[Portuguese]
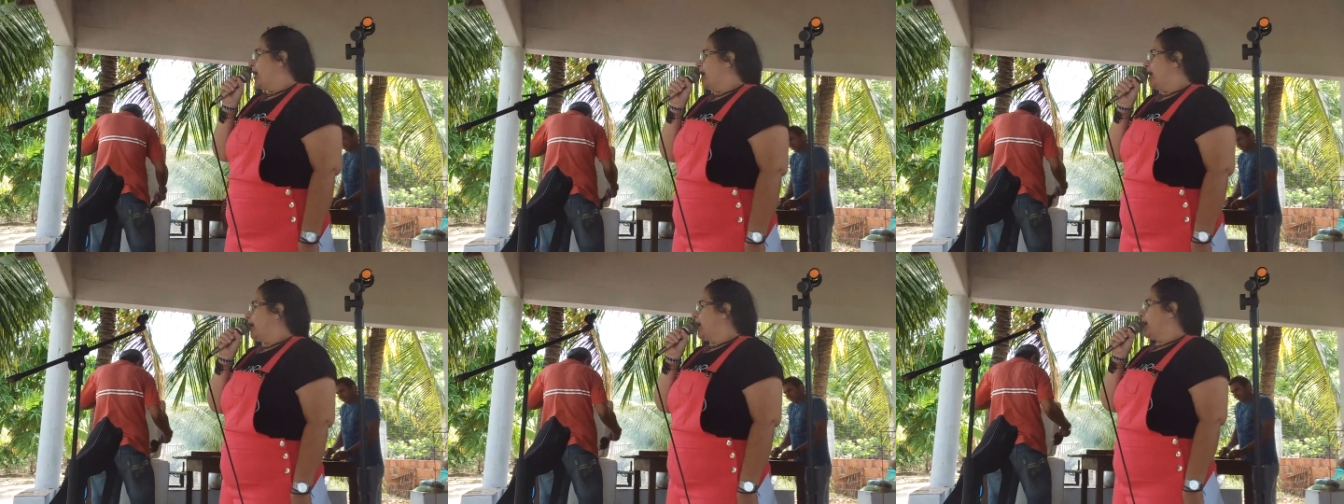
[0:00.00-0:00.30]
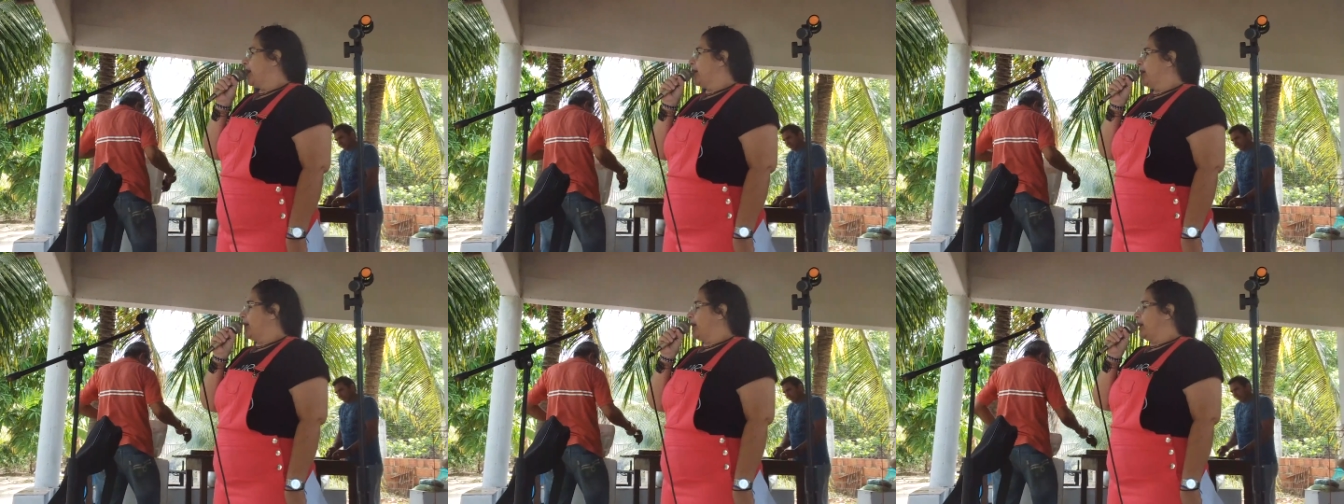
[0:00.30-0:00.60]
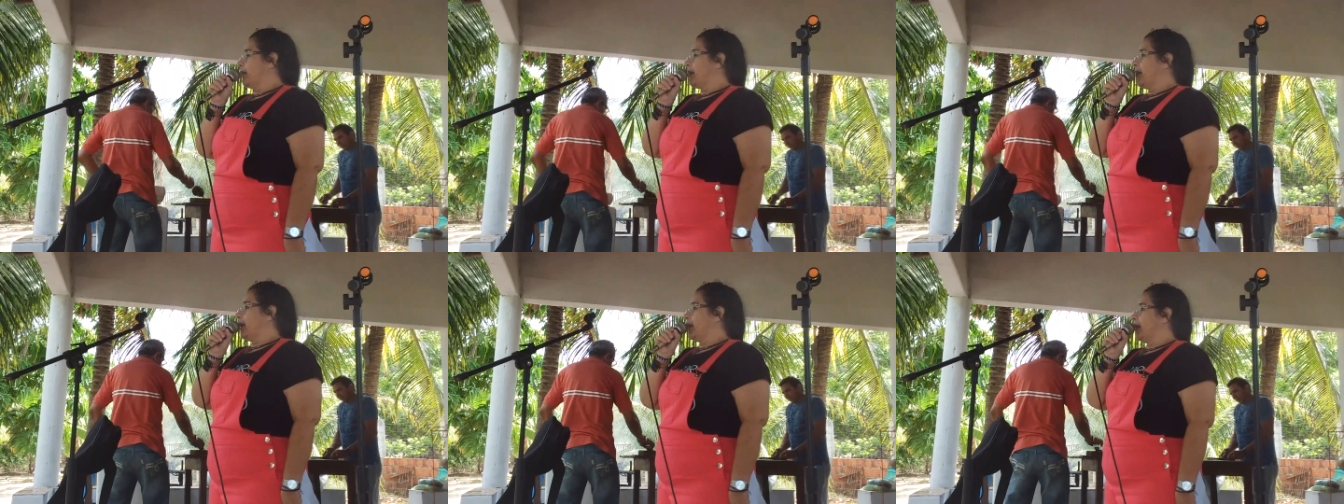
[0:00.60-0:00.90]

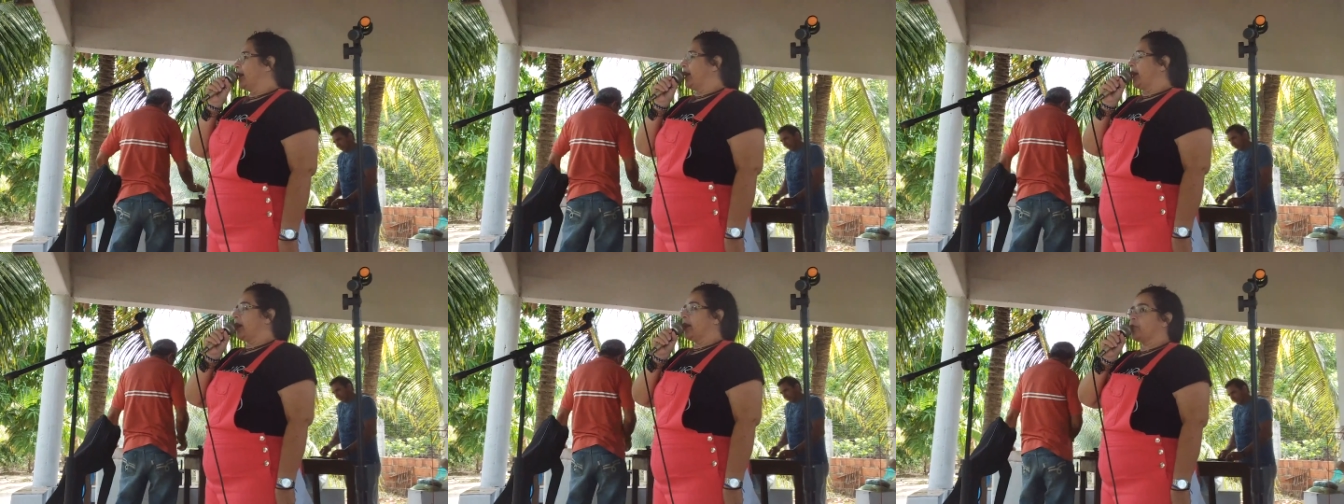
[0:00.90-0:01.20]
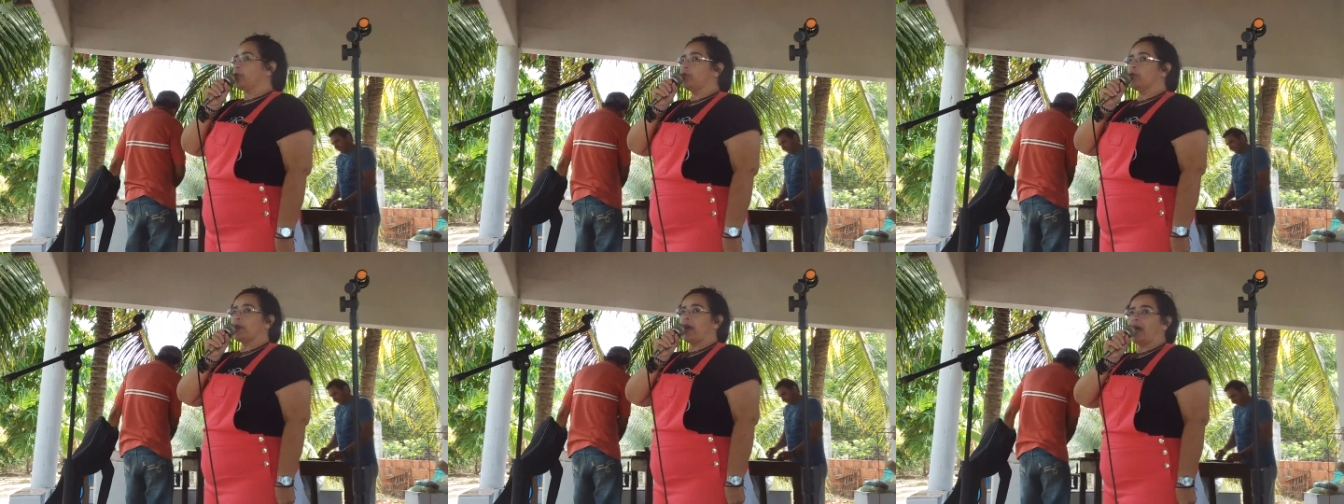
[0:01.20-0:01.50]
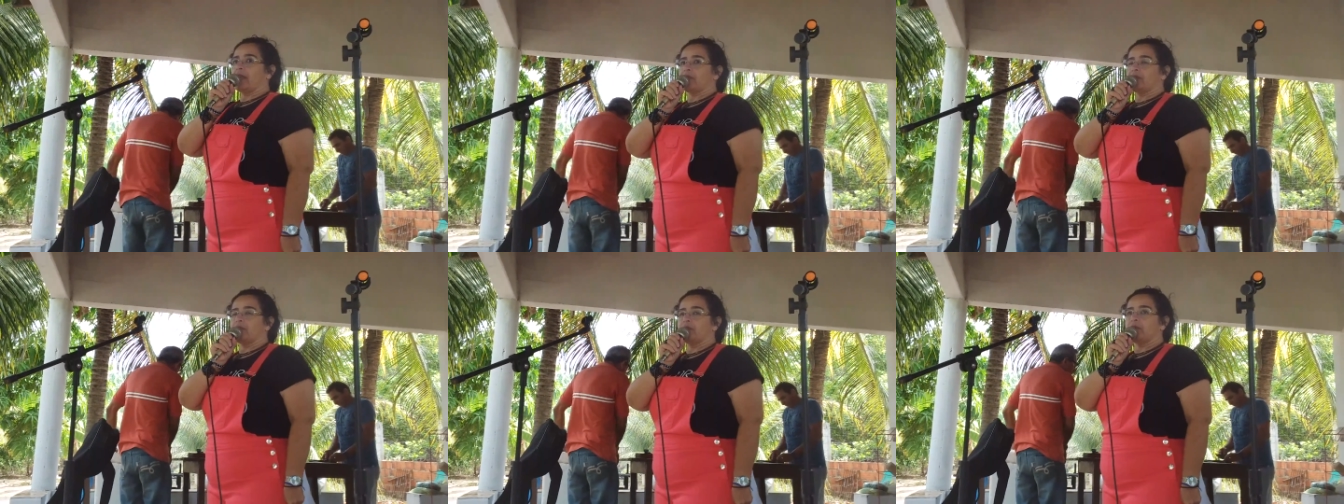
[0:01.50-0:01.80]
é, ela é
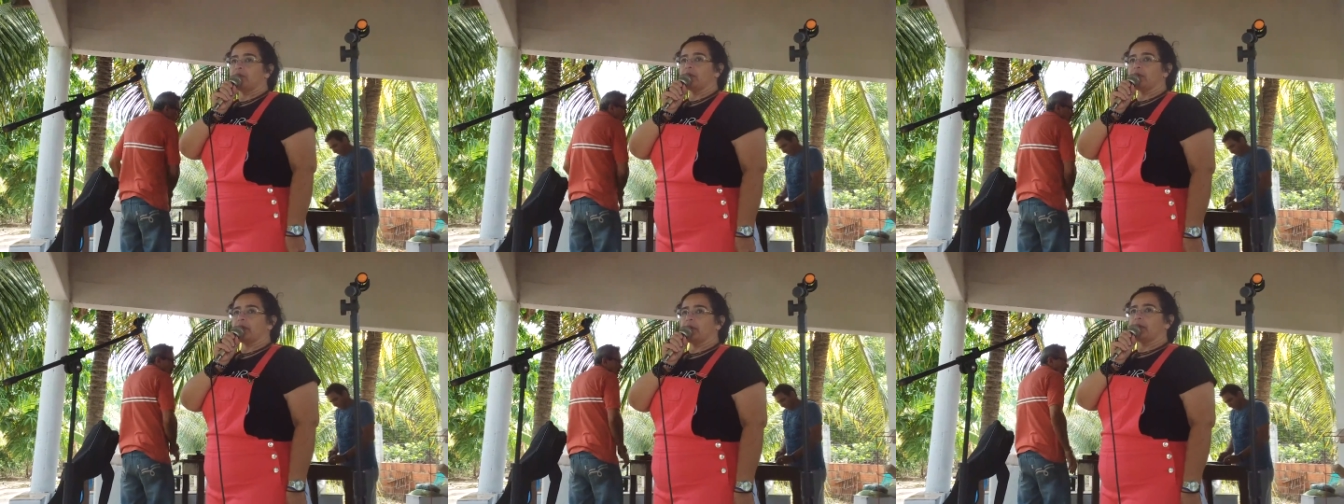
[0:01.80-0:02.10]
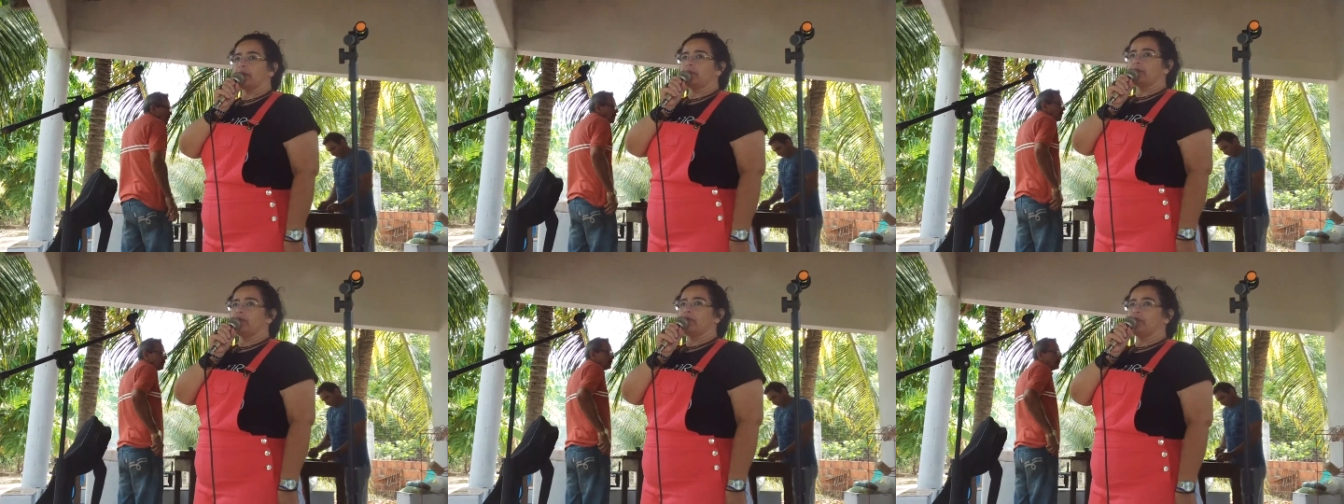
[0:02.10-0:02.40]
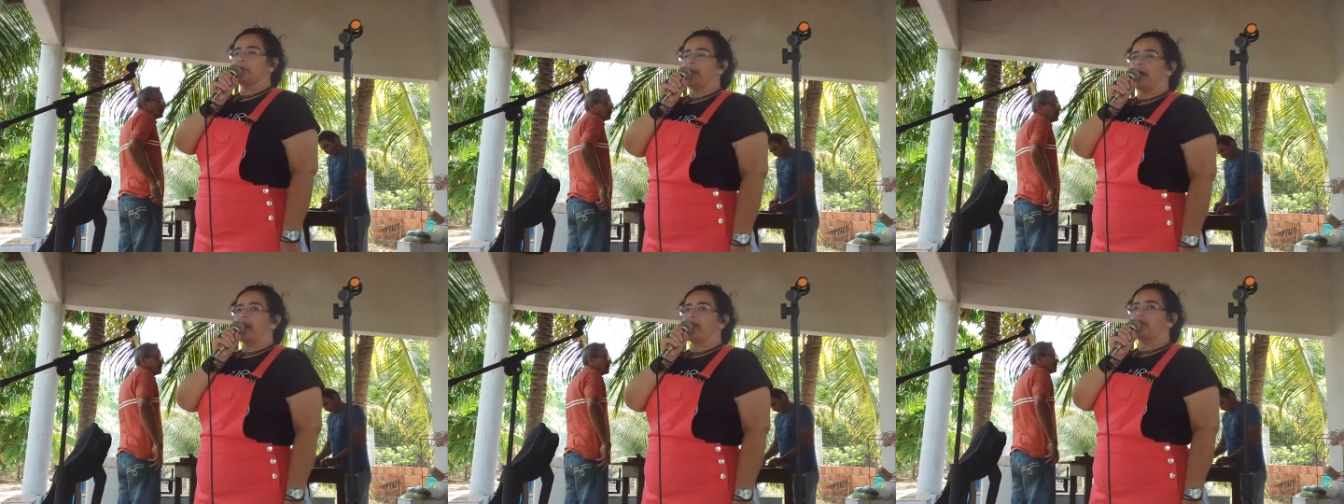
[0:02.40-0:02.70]
curadora
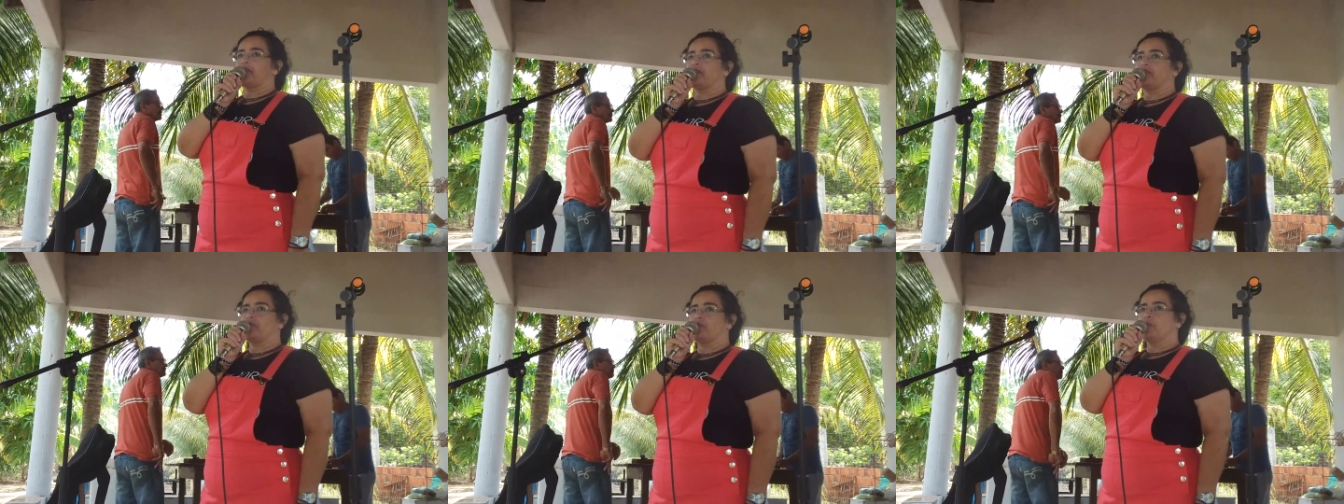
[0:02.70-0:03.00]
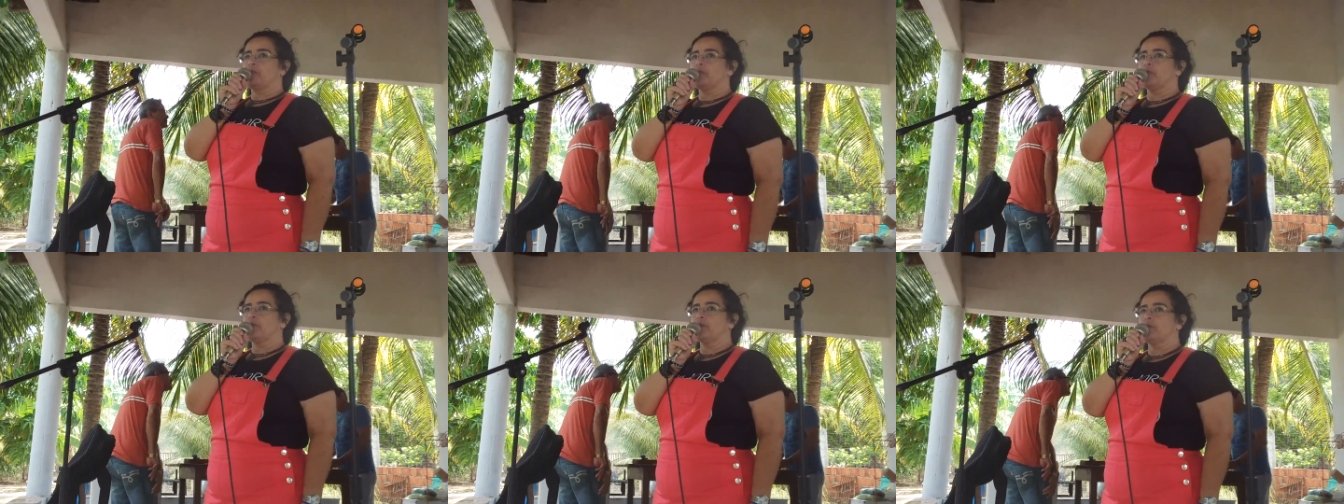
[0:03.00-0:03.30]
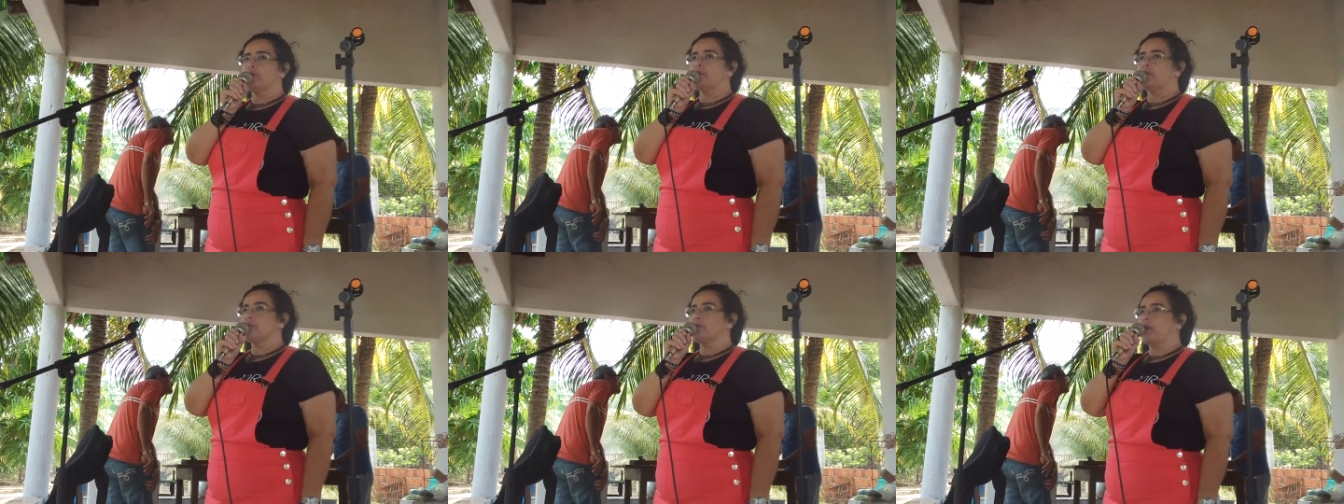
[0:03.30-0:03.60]
dos mestres do
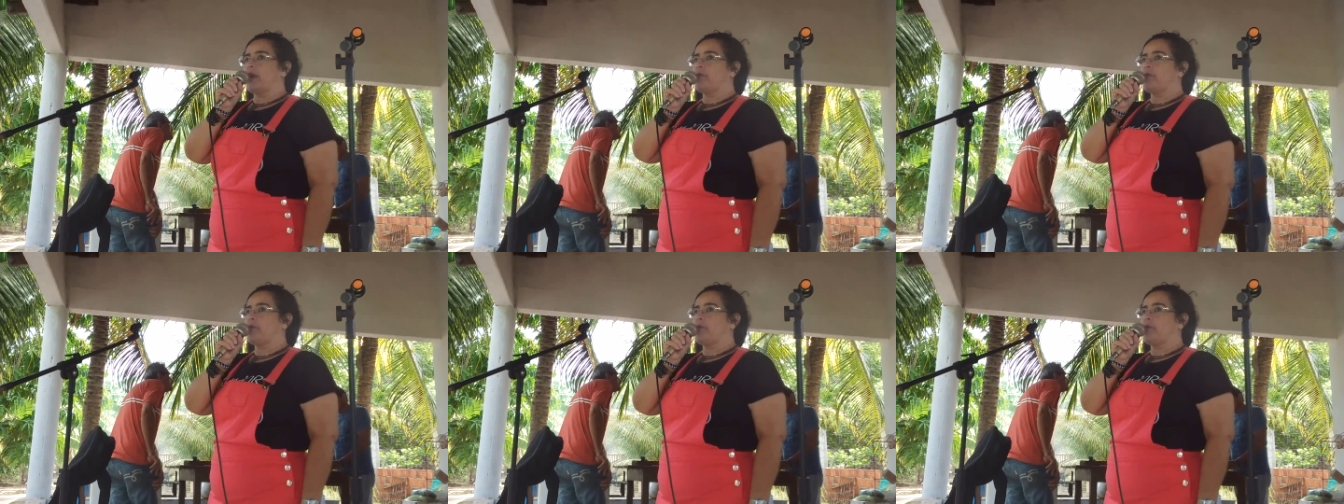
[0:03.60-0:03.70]
mundo,